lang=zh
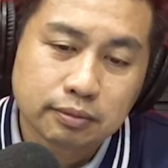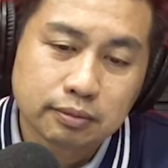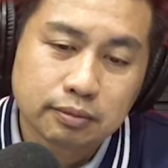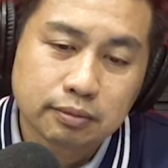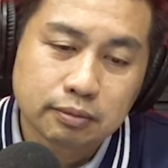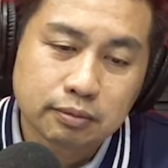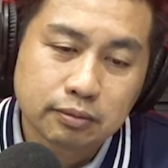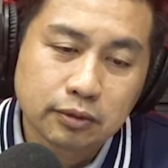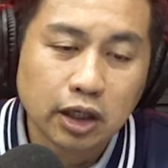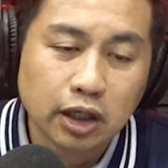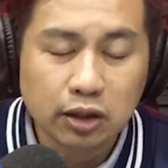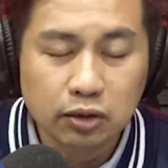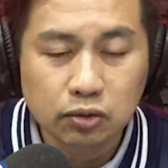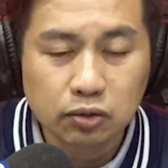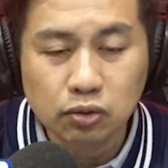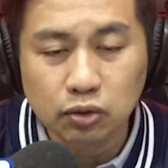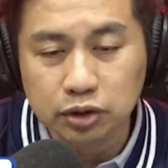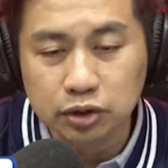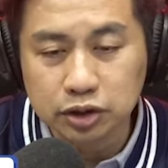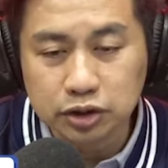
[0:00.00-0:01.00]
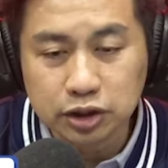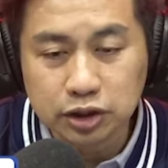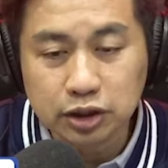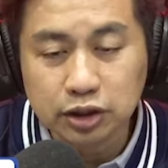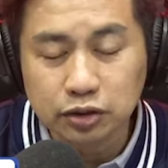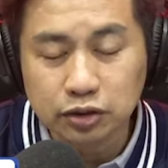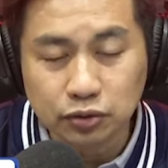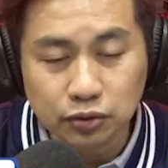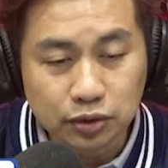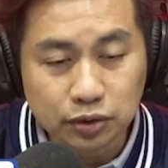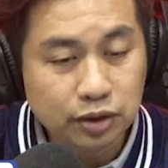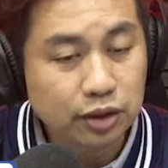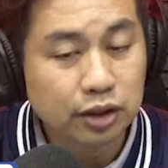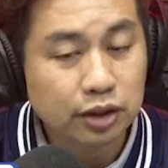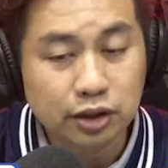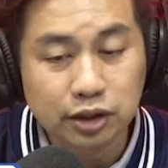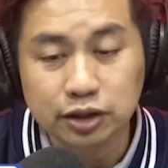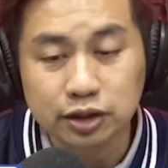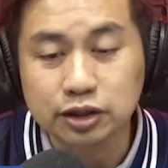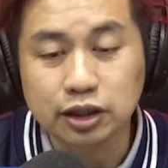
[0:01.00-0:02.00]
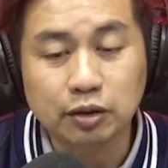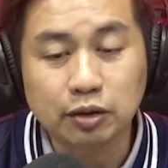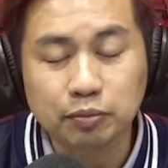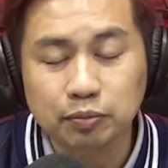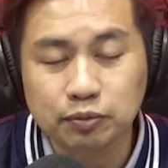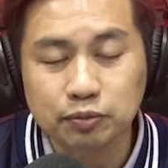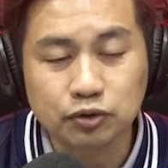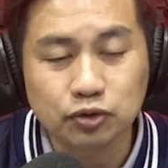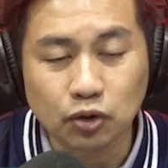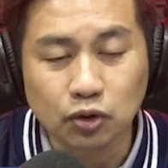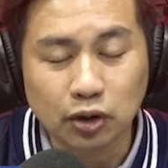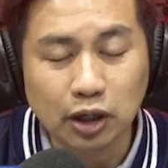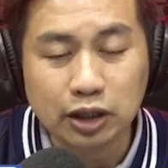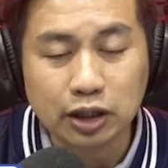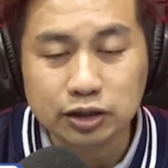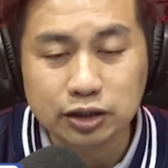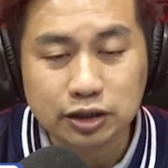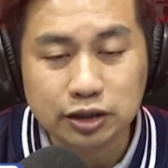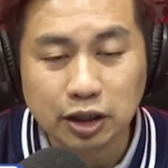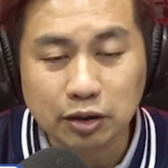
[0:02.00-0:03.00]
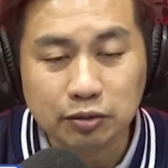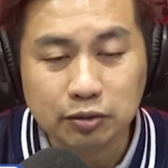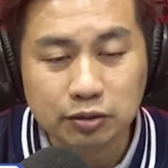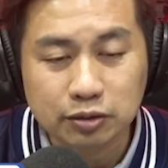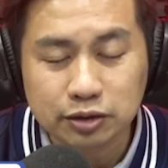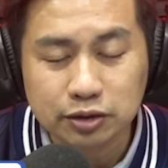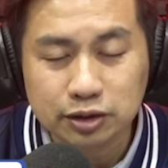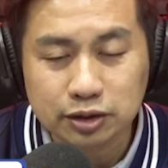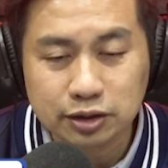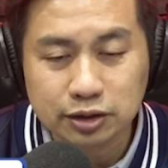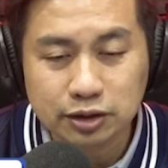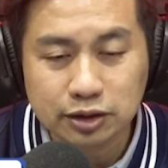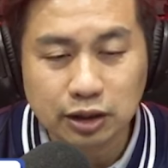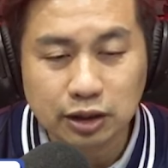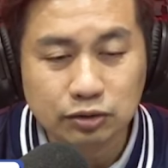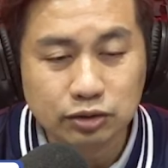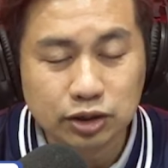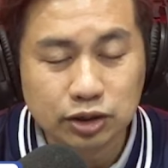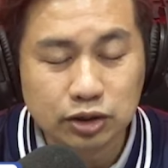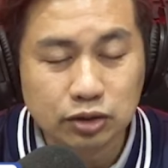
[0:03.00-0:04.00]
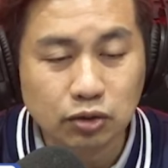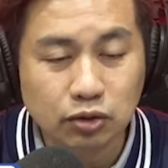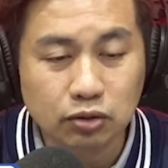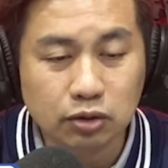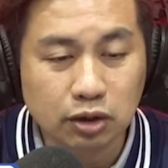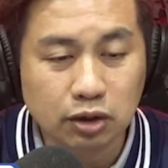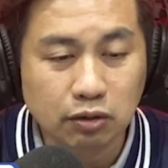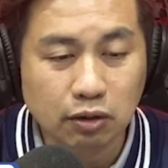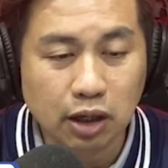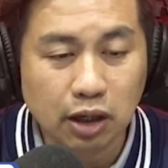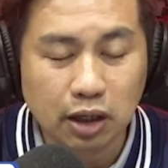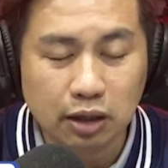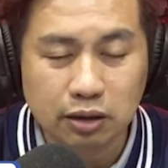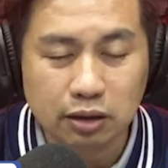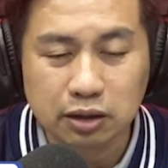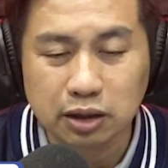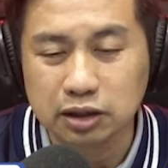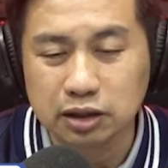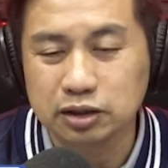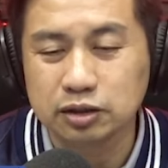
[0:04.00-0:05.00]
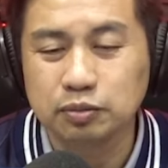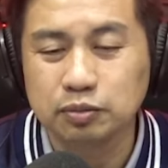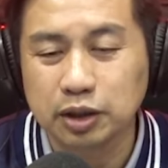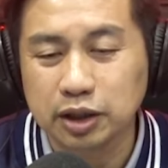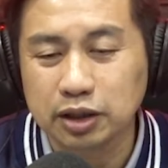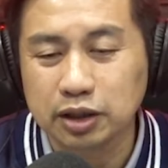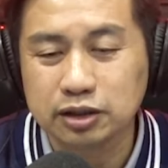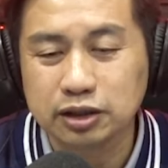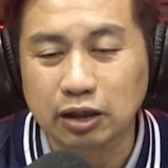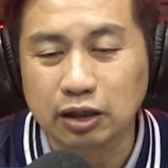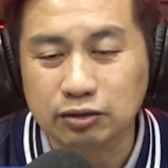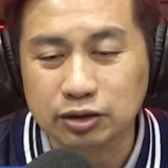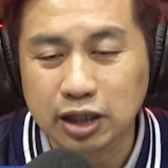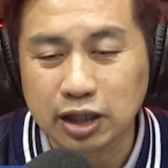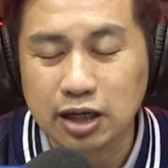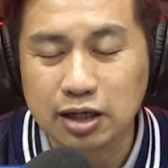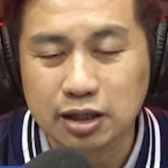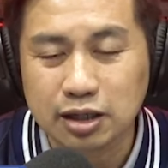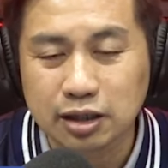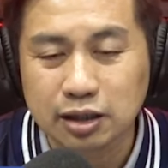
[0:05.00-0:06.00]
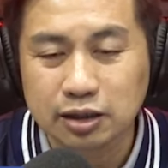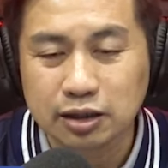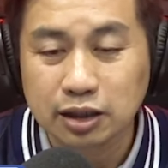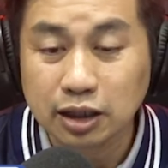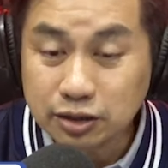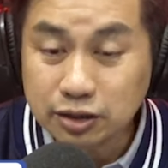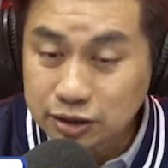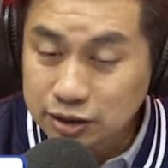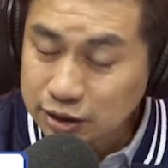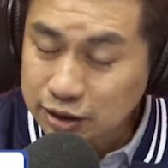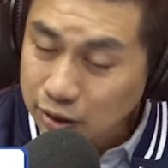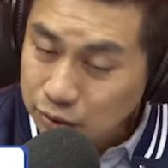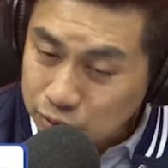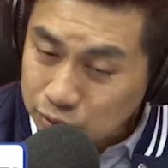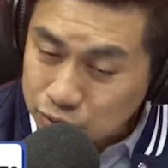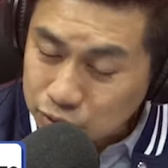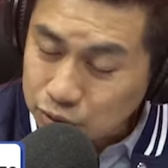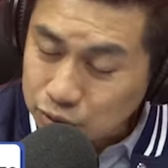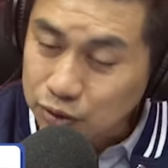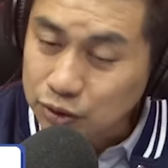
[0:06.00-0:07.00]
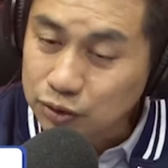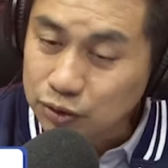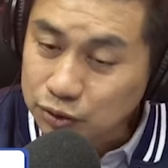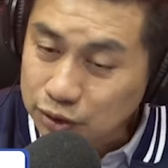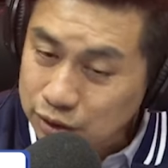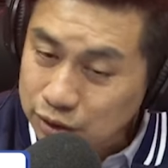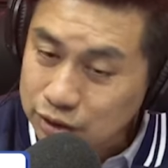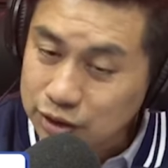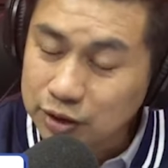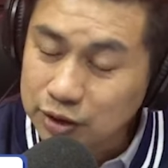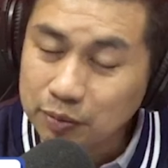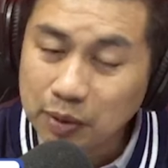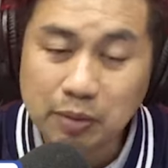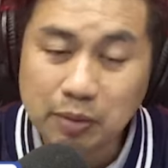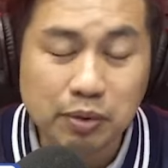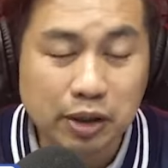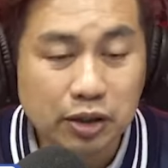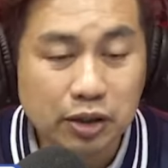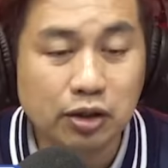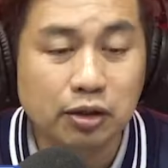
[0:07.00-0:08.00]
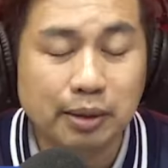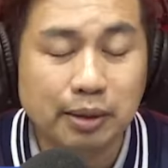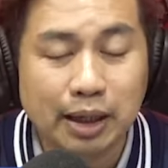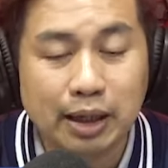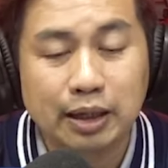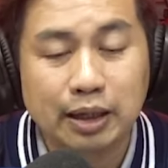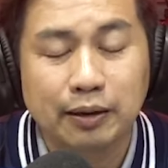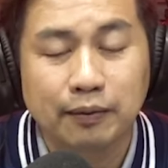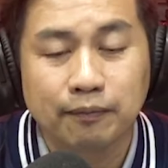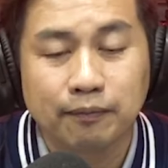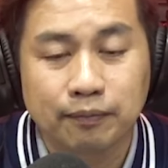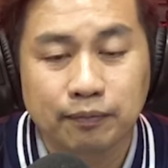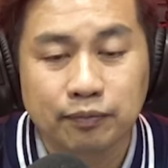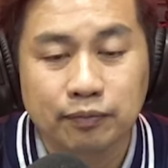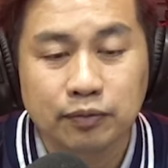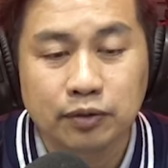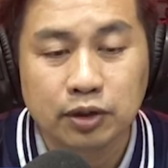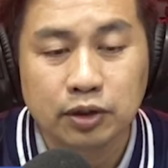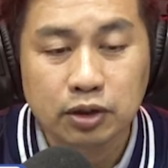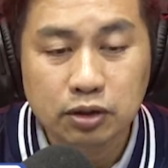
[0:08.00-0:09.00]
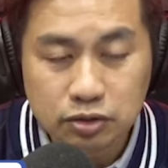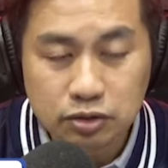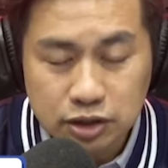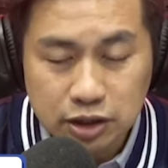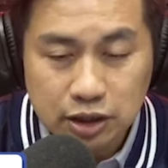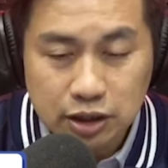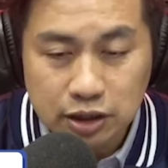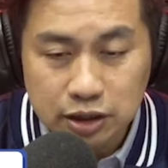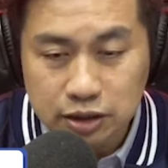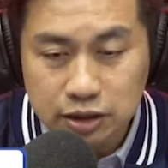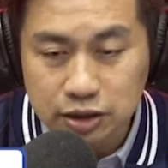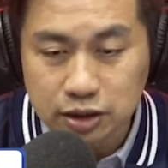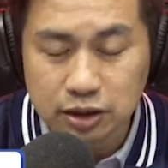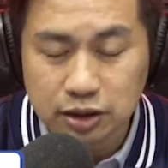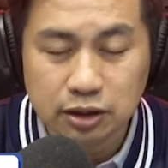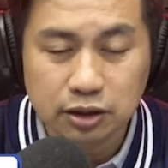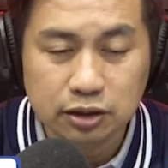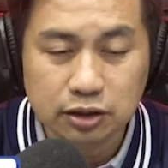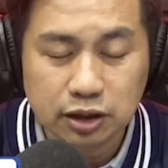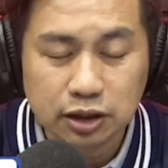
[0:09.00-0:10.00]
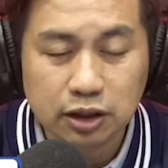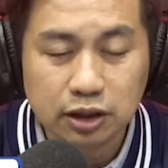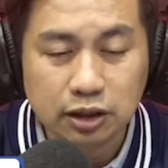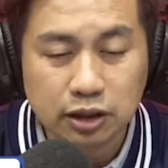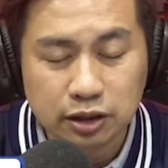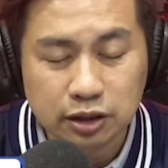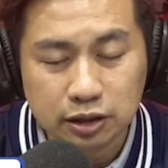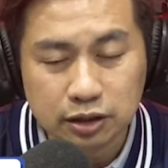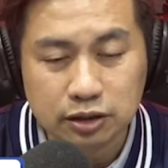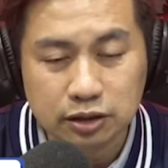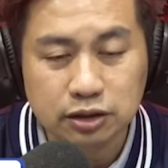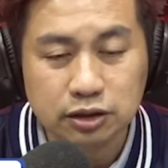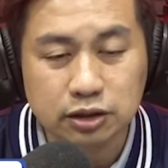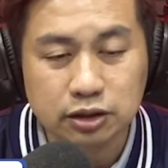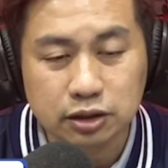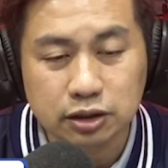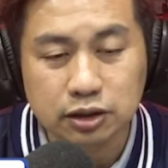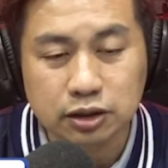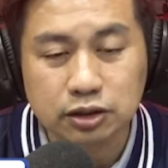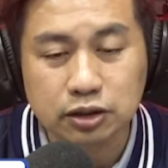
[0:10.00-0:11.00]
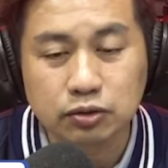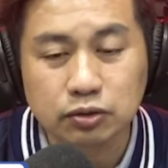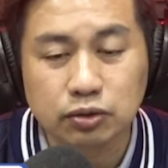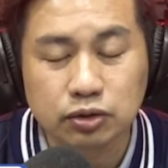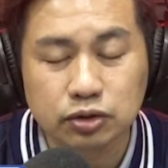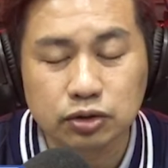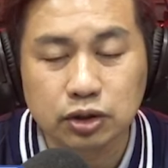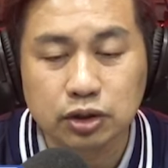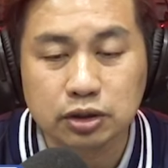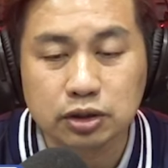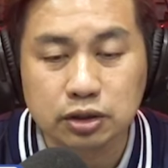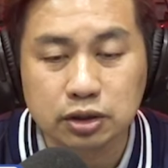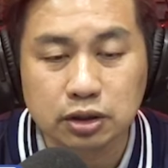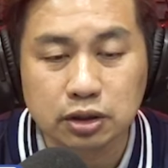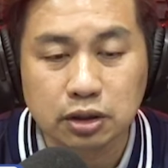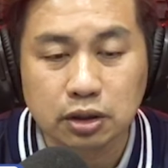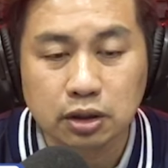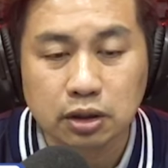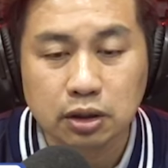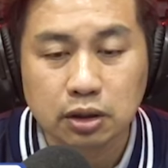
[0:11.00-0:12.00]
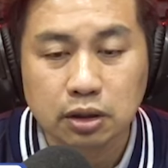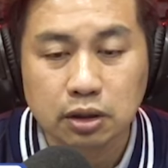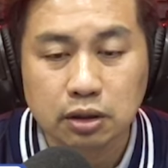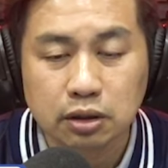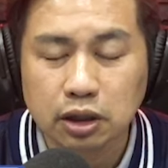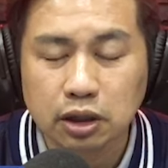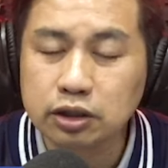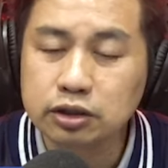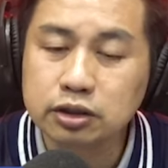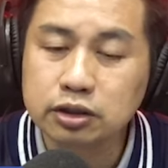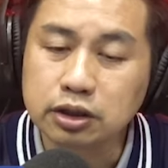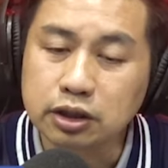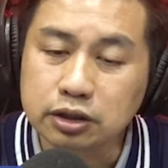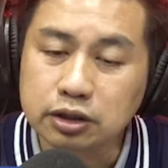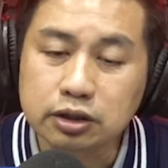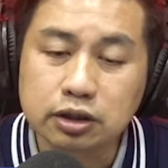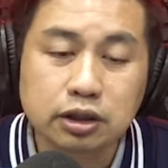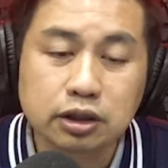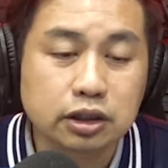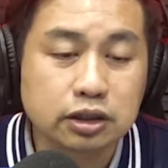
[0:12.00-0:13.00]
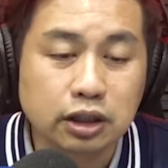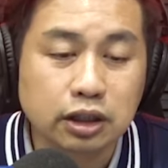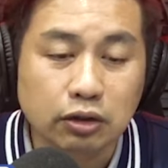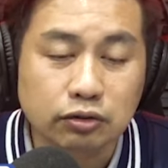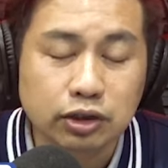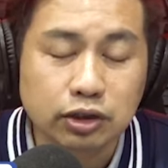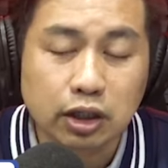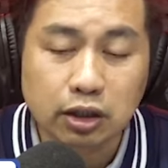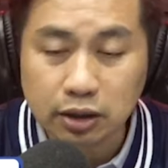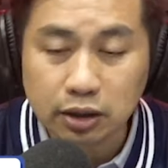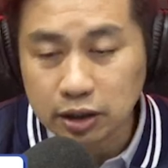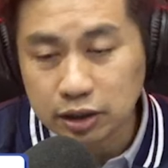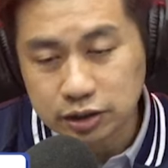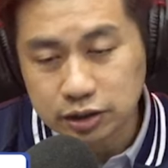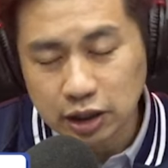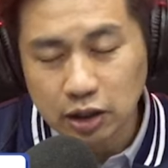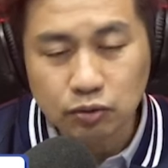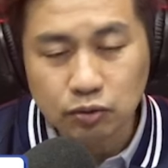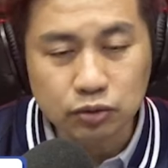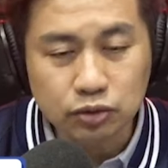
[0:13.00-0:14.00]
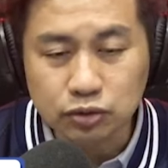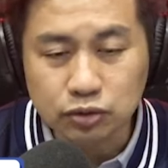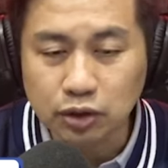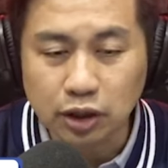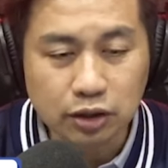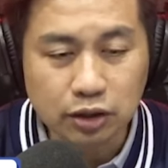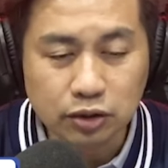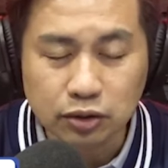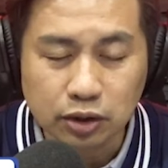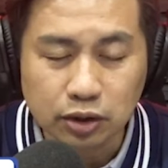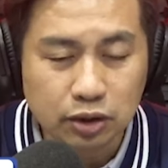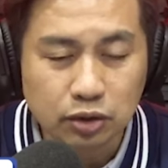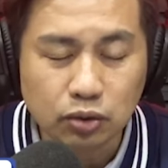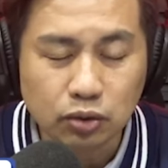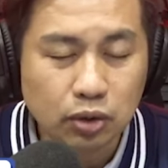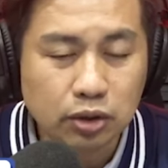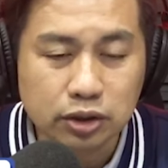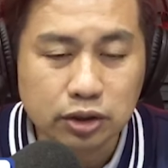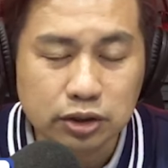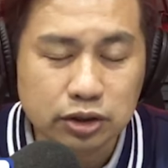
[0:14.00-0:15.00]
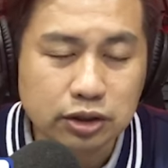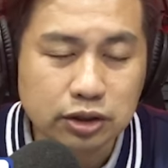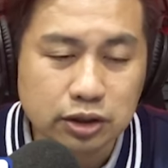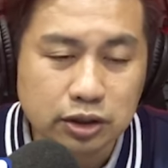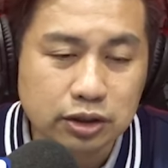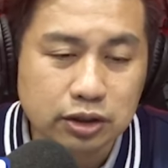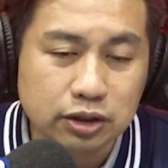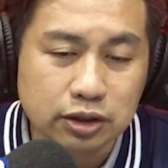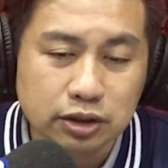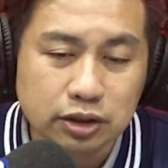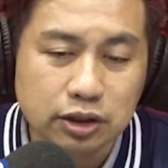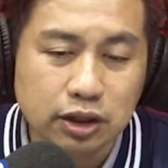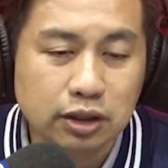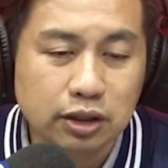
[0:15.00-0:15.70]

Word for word: 那如果你真的有一天可以教有该是教教气功的话，也是每个早上，但是教的时候你又认识一般朋友吗？又建立着建立了你自己的生活圈子，但是也是一个早上，哎，下午就很很多你自己的时间。